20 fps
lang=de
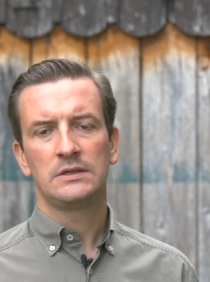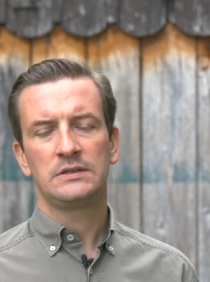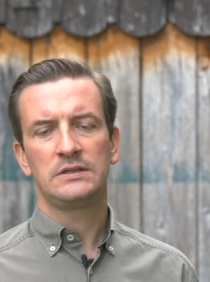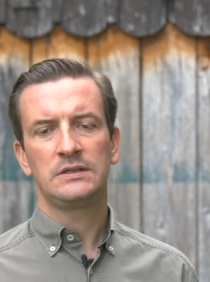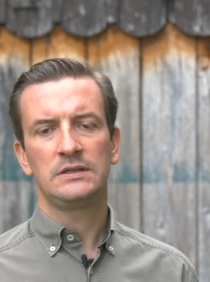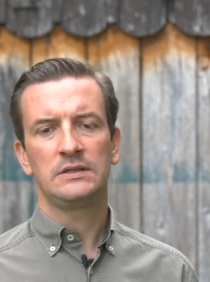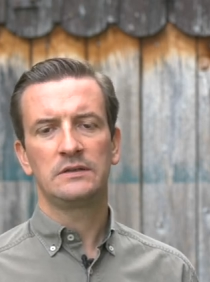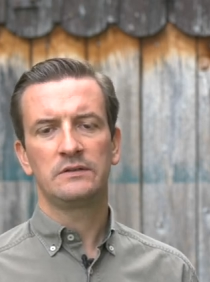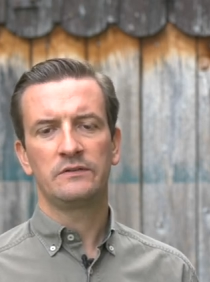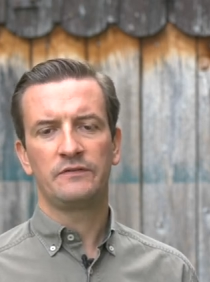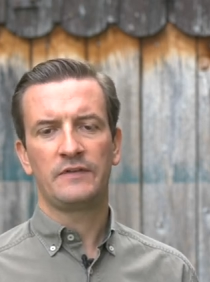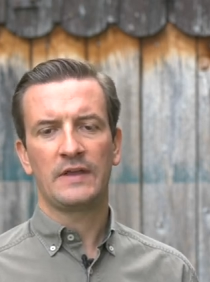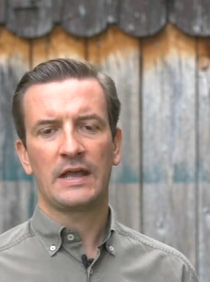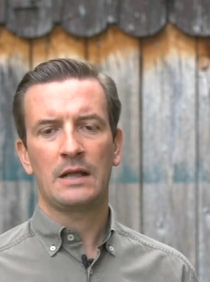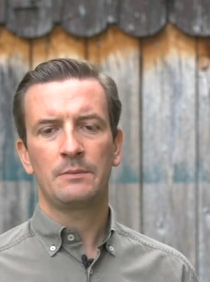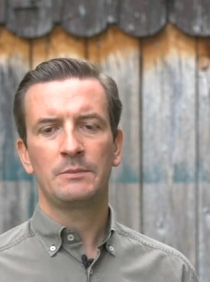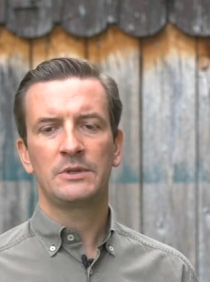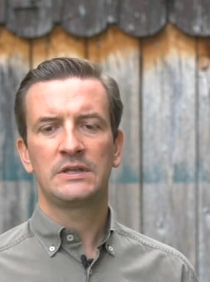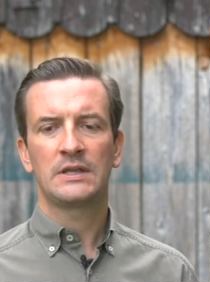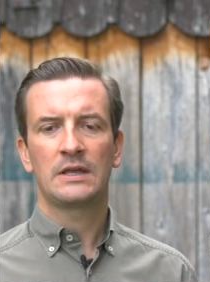die
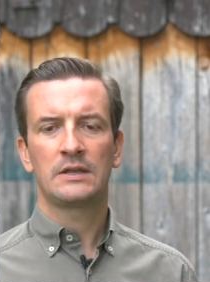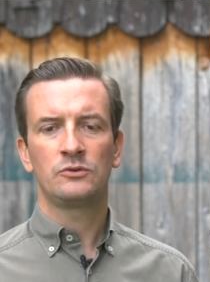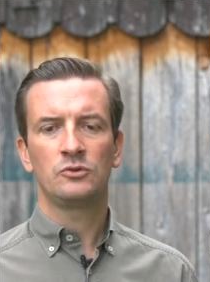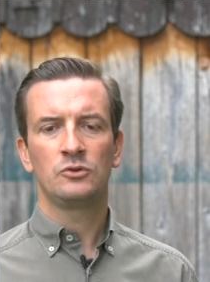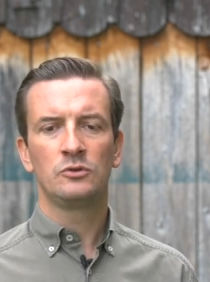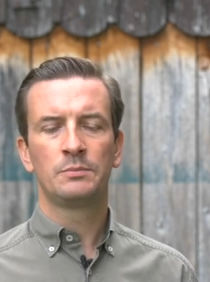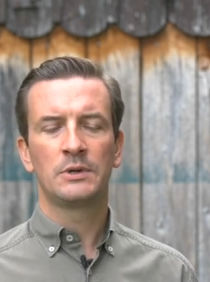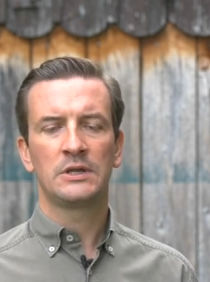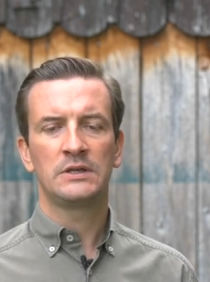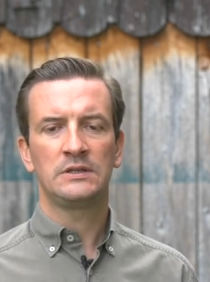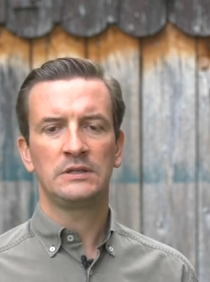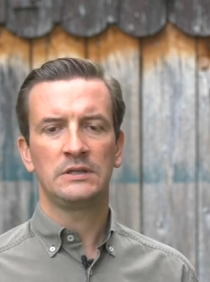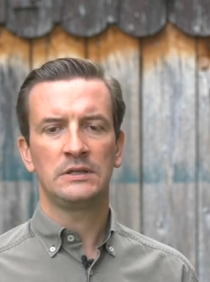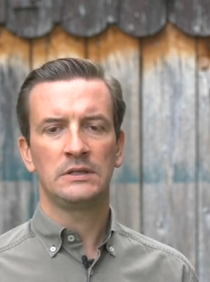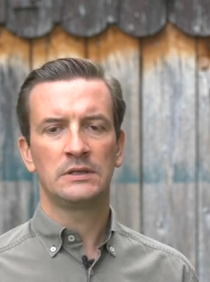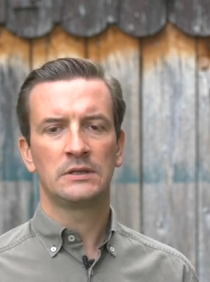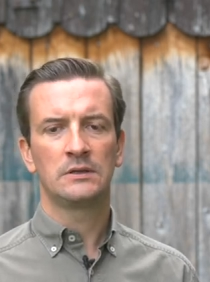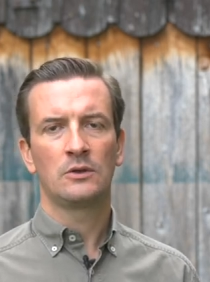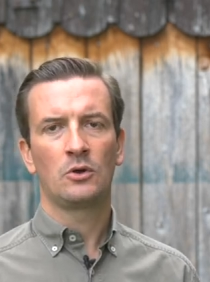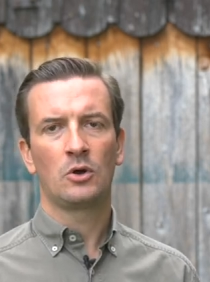Wärme dann über
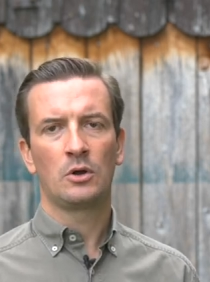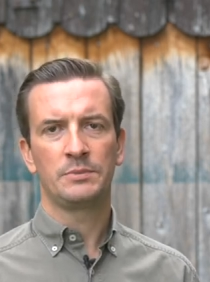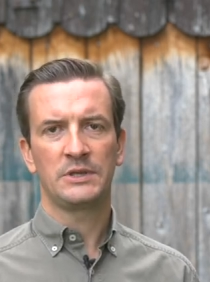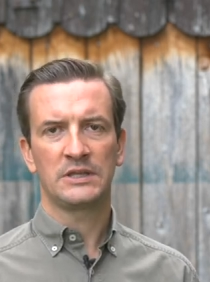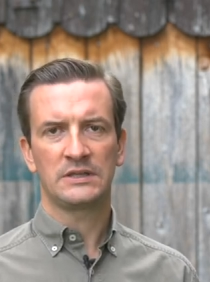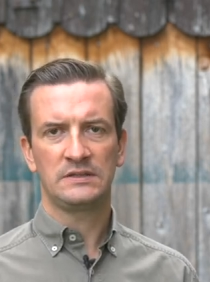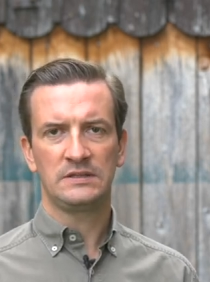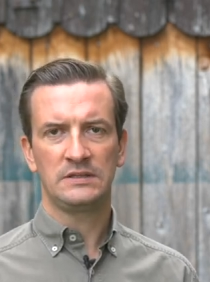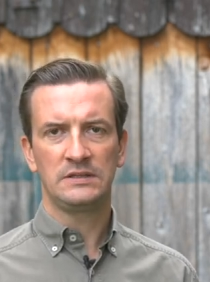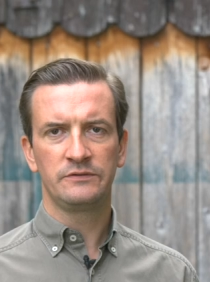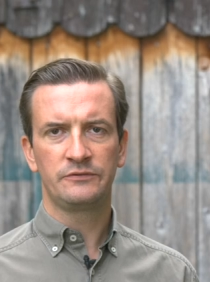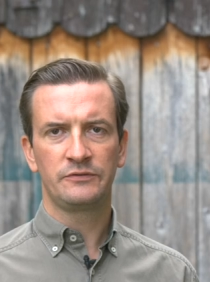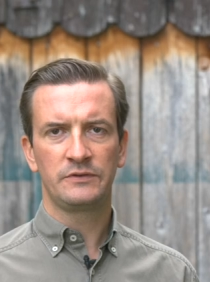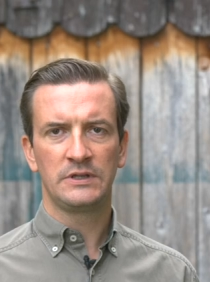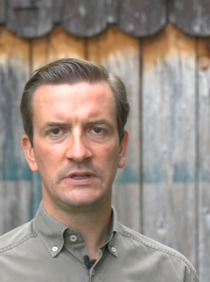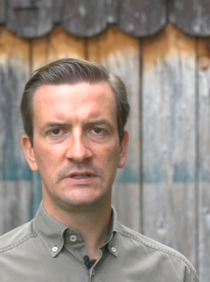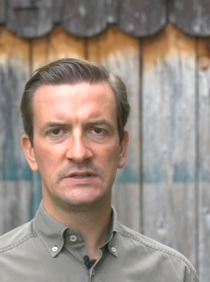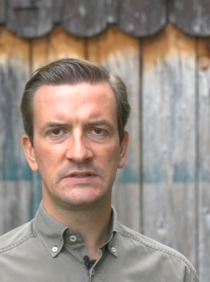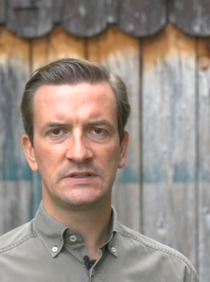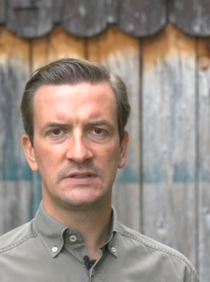die
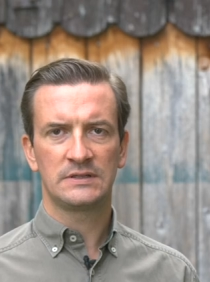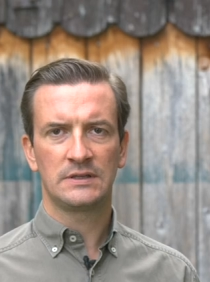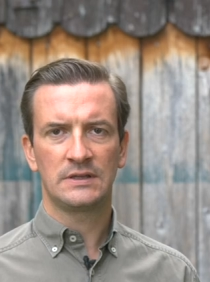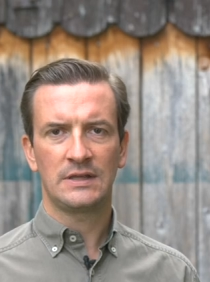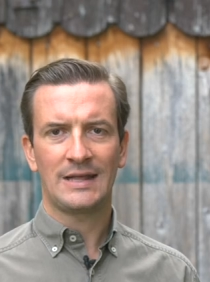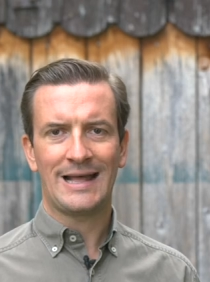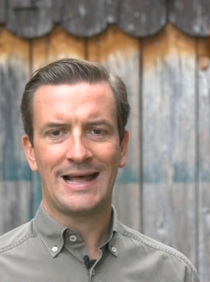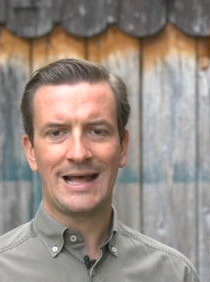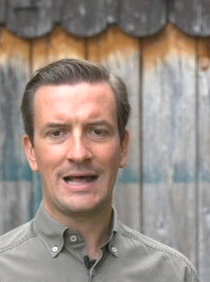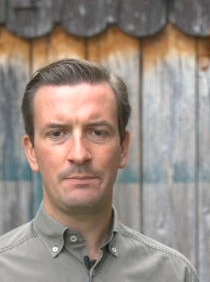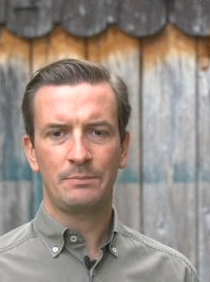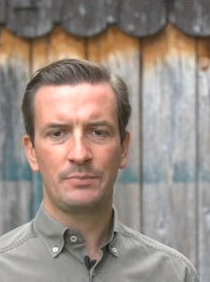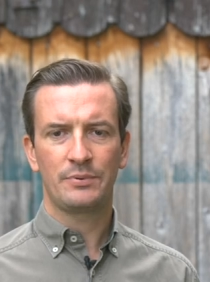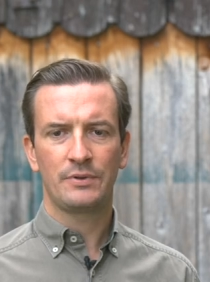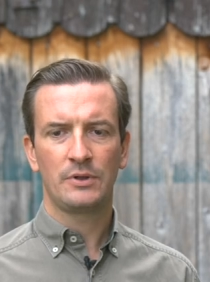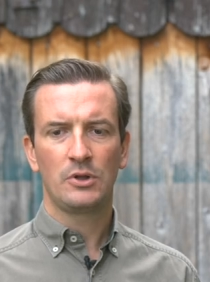Objektivlinse ab